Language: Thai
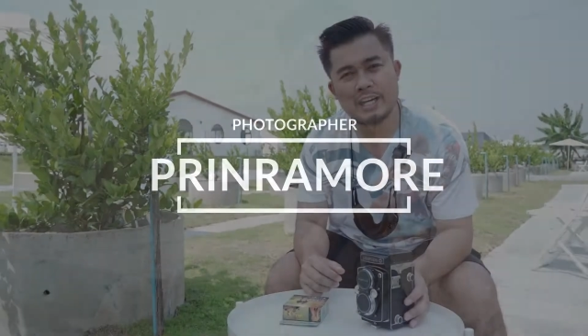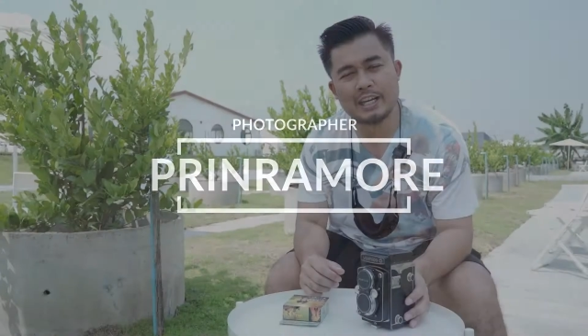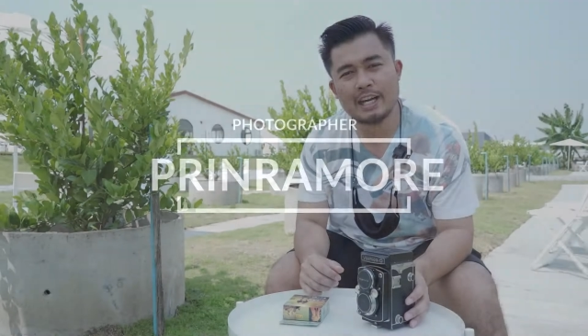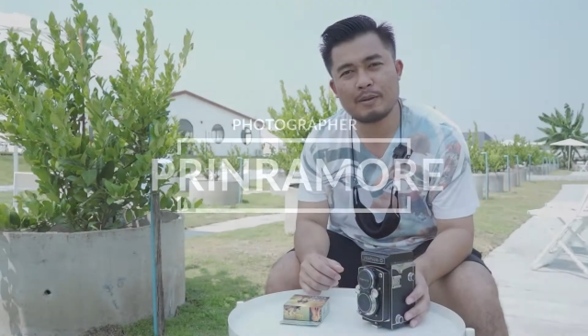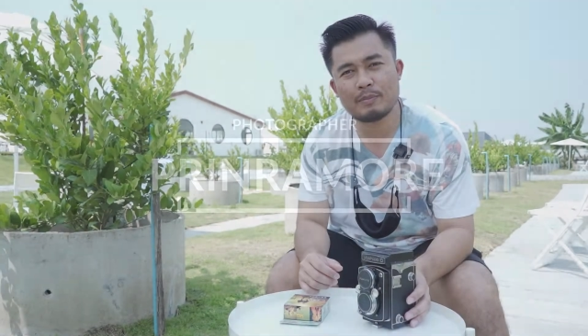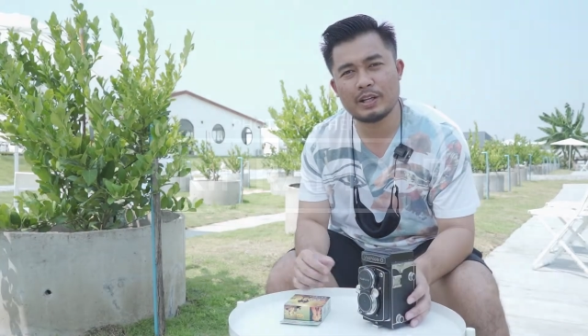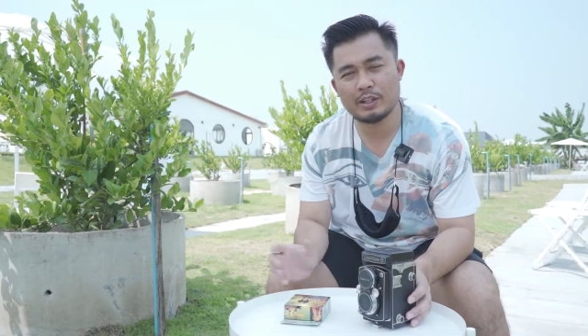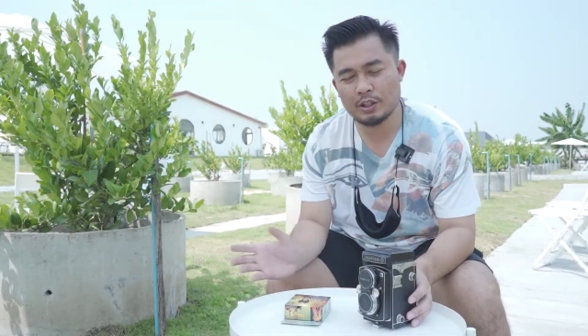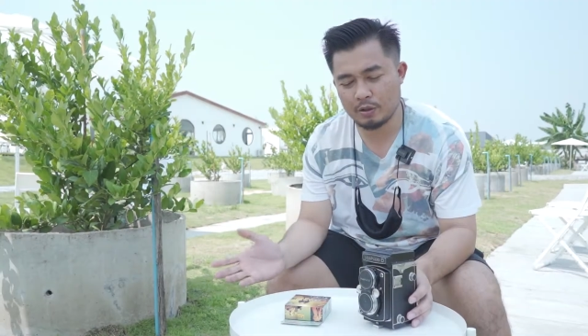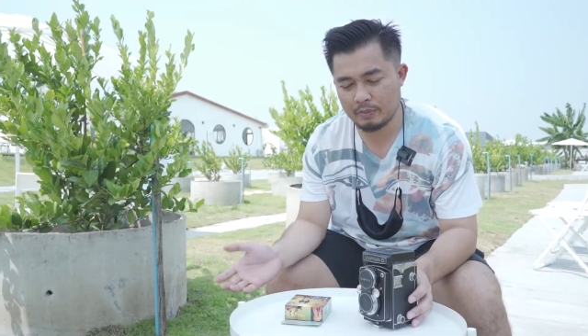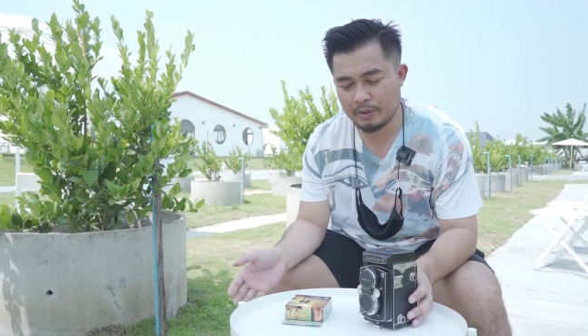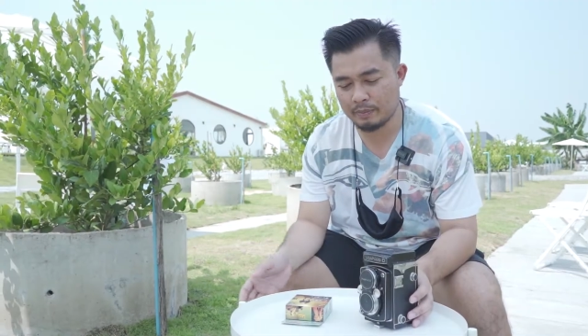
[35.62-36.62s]
ครั้งนะครับในช่
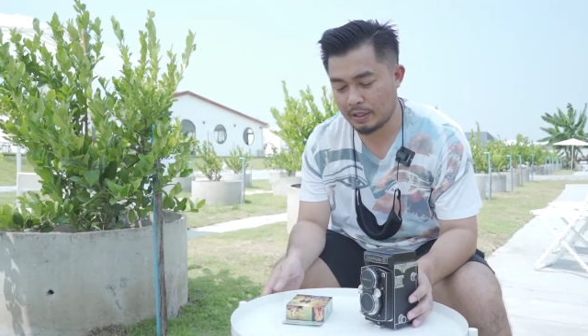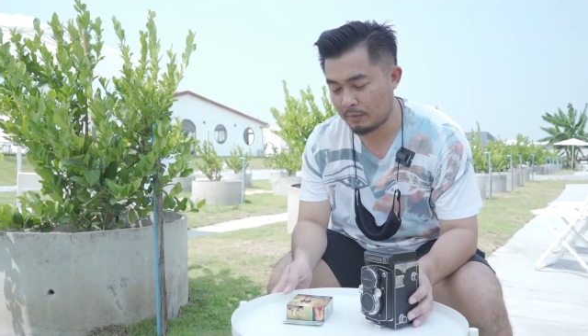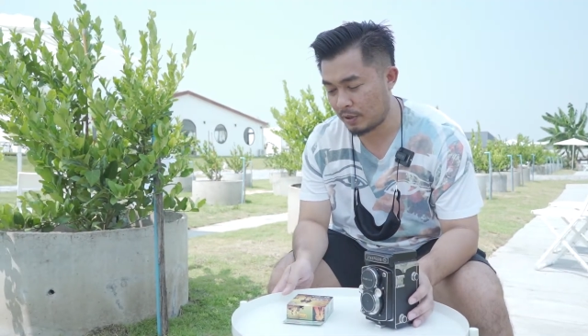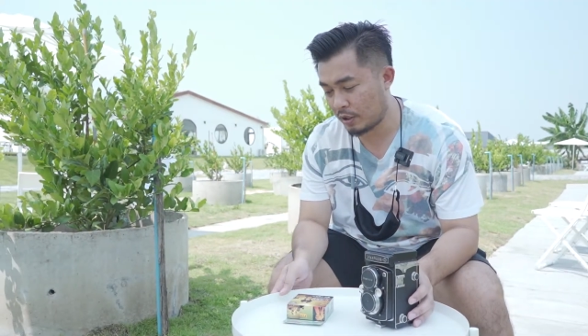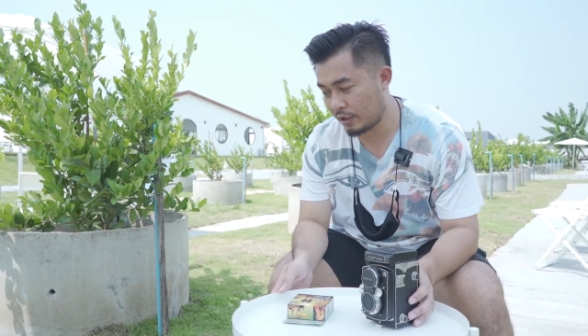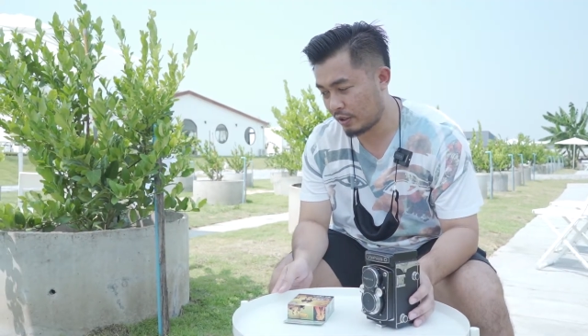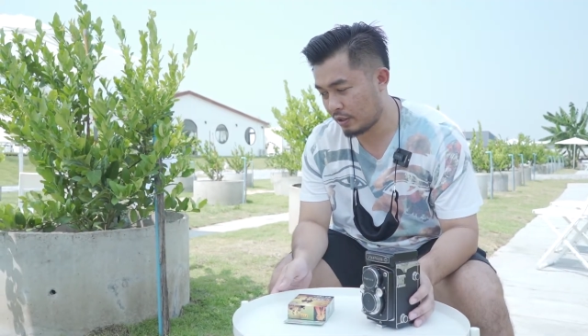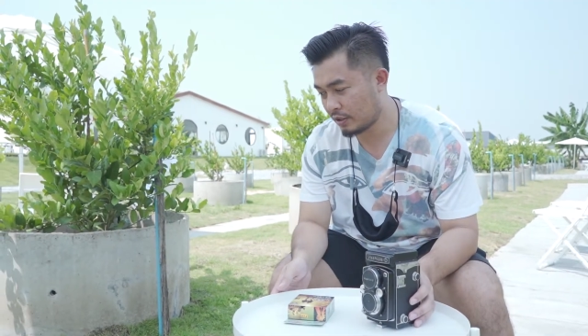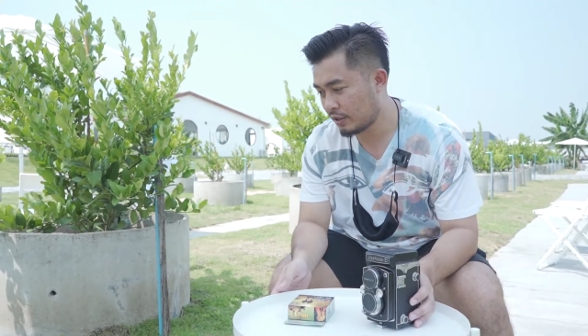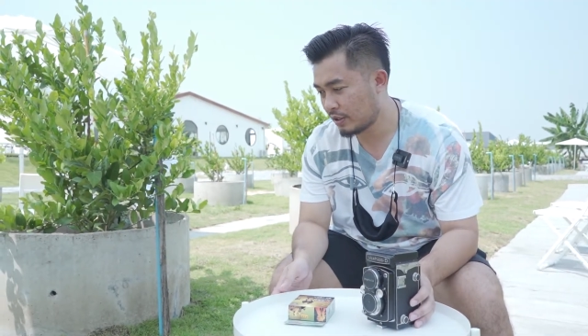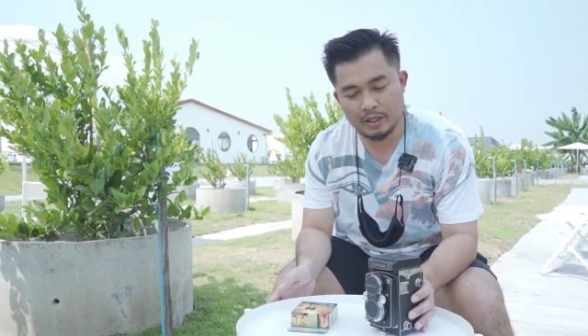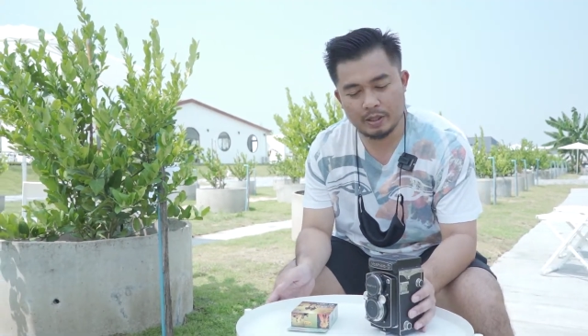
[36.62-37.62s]
องมินปิรมอเนาะ
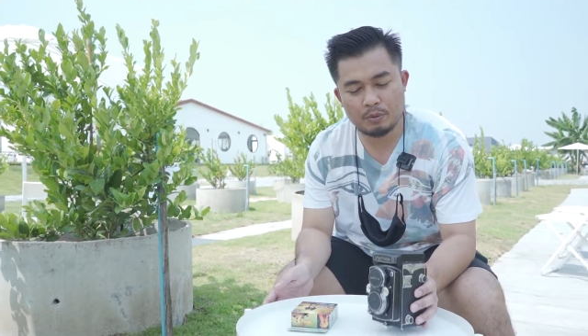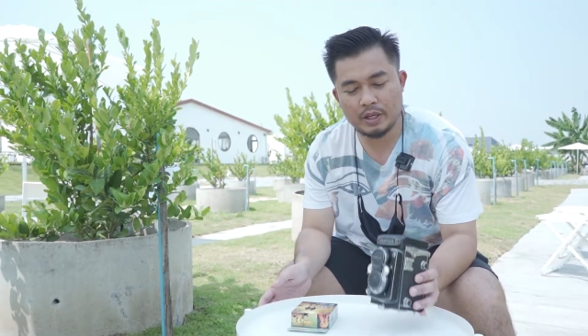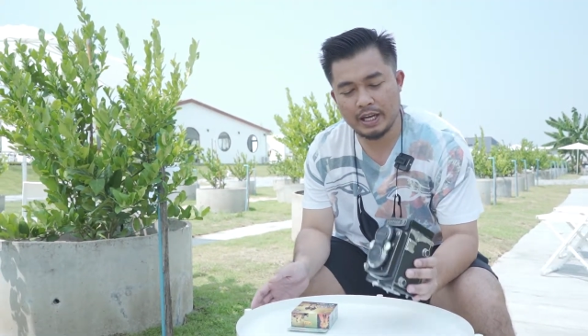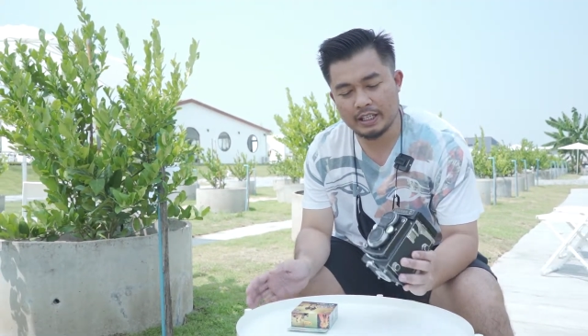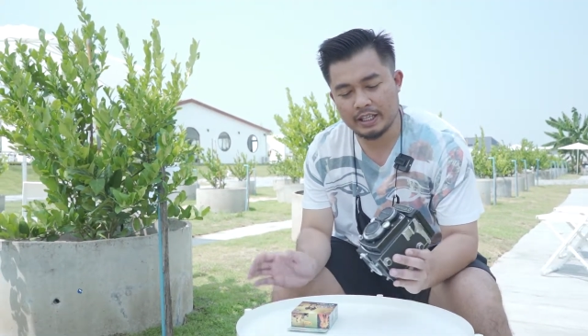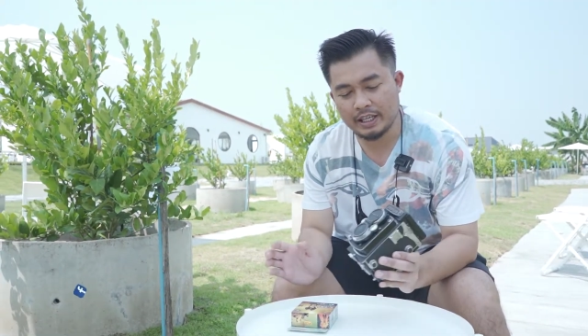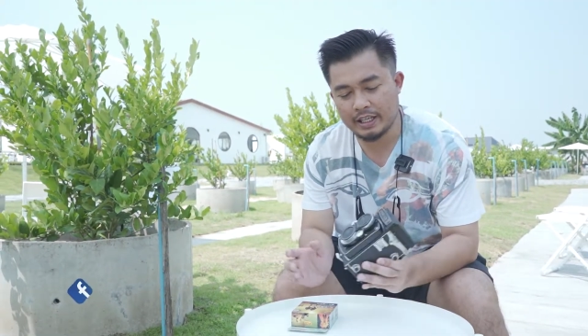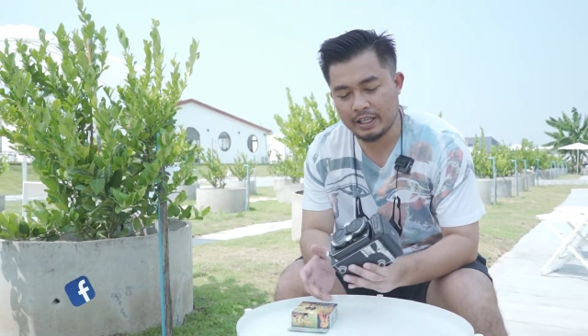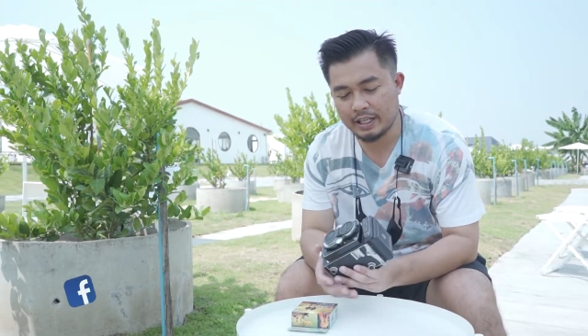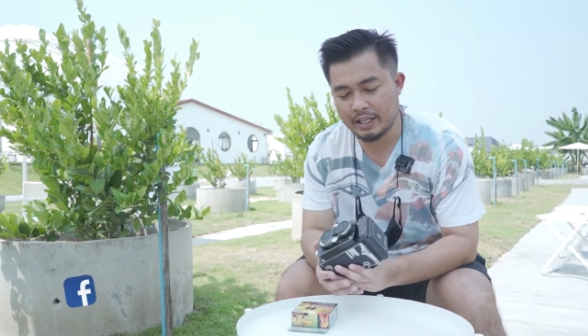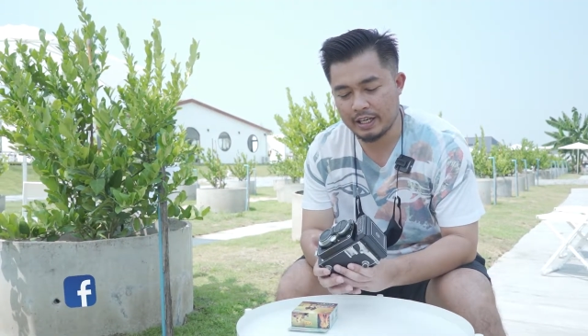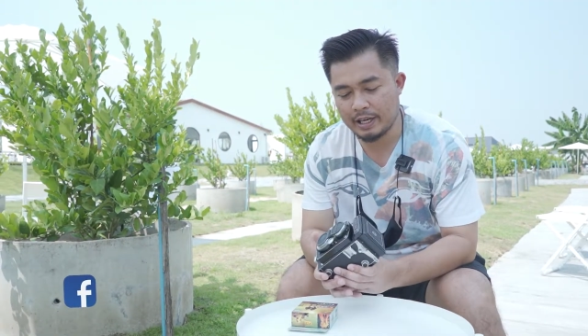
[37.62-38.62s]
มีผู้ใหญ่ใจ
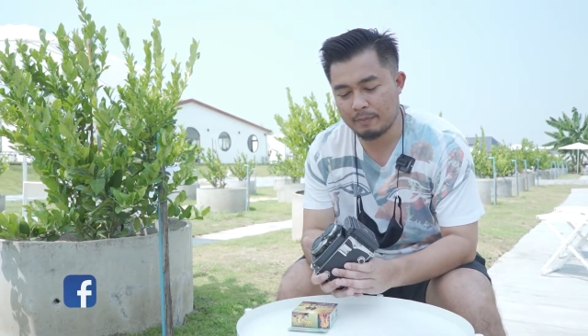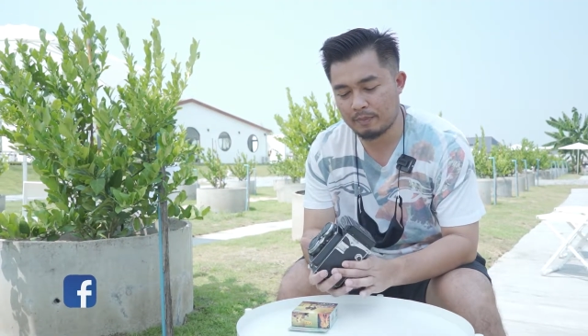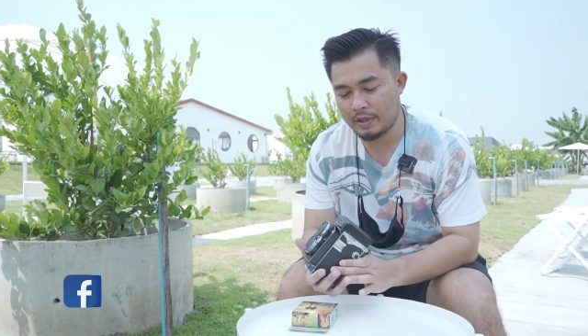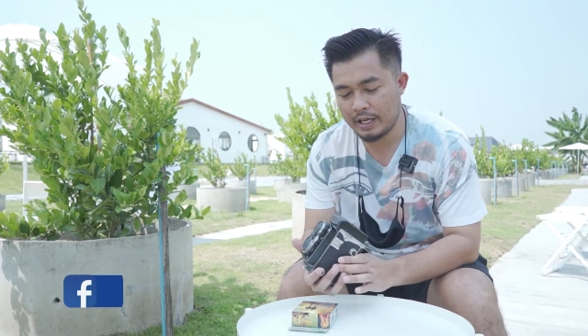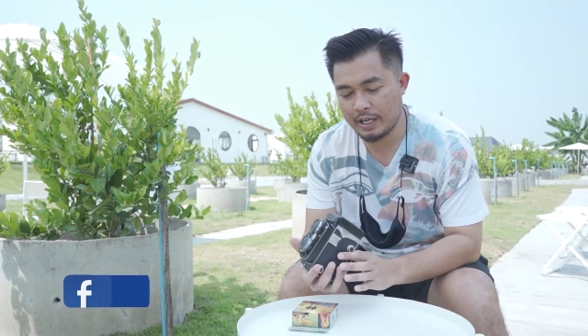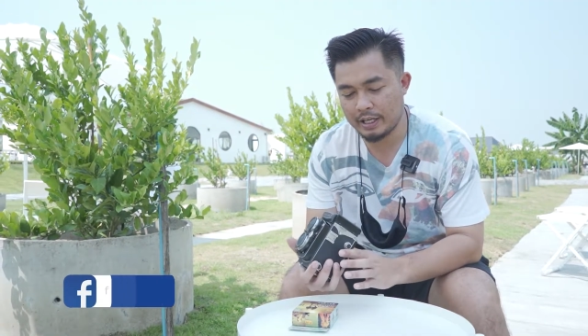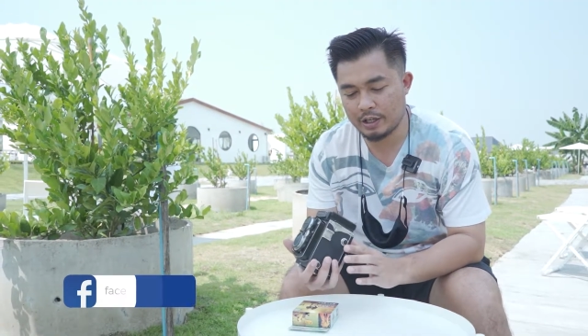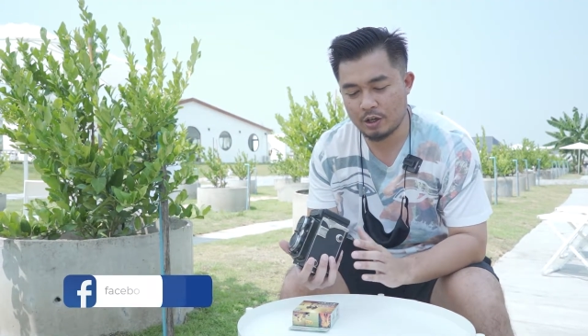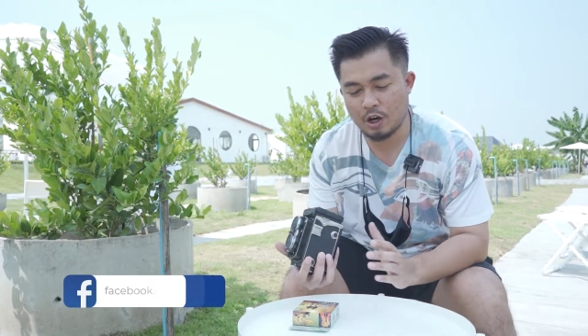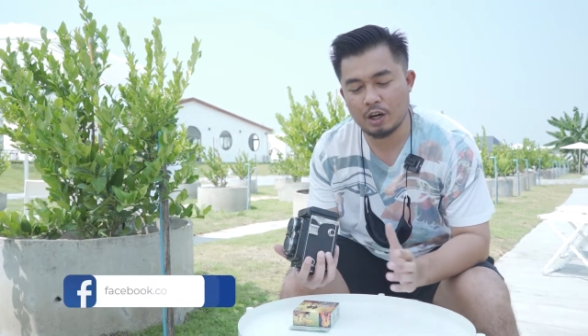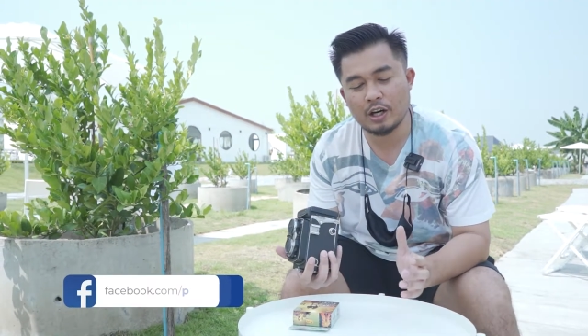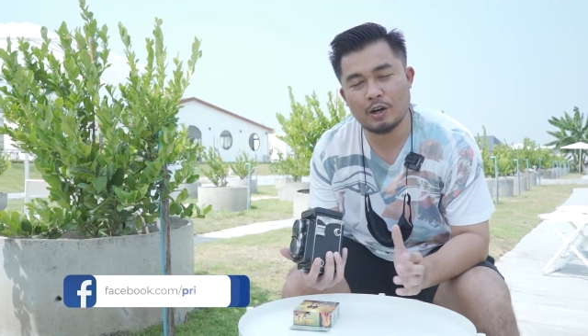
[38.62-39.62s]
ดีนะครับให้
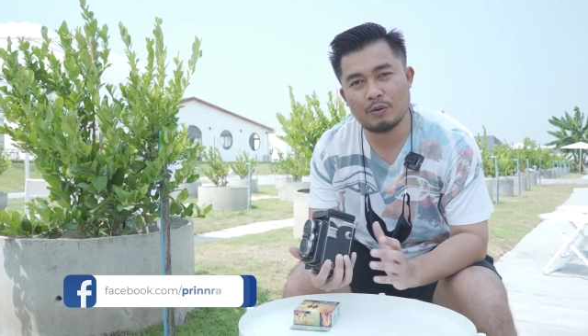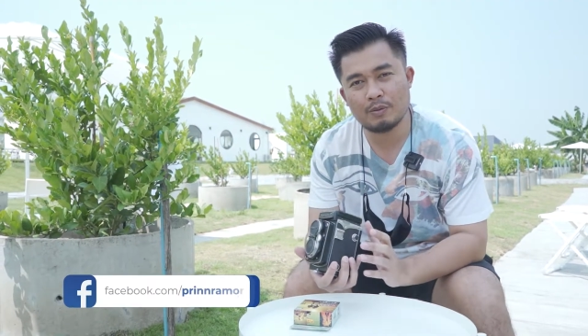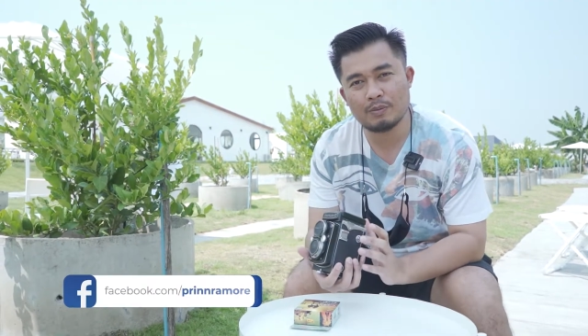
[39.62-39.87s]
กล้องเรา